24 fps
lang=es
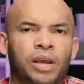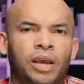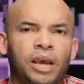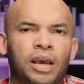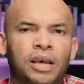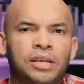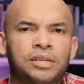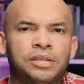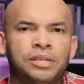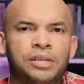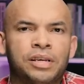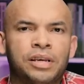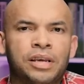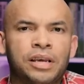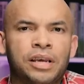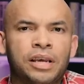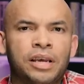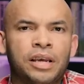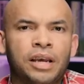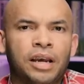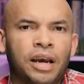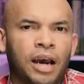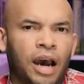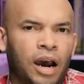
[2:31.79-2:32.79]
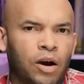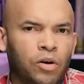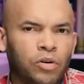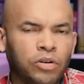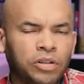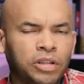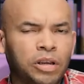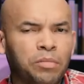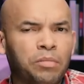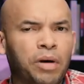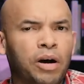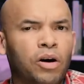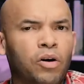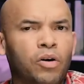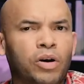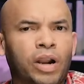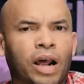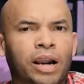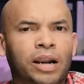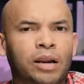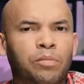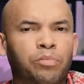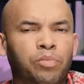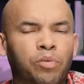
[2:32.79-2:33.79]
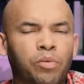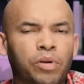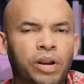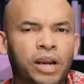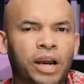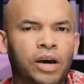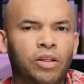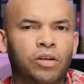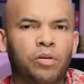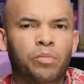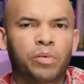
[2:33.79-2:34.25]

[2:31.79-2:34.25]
que si a última hora República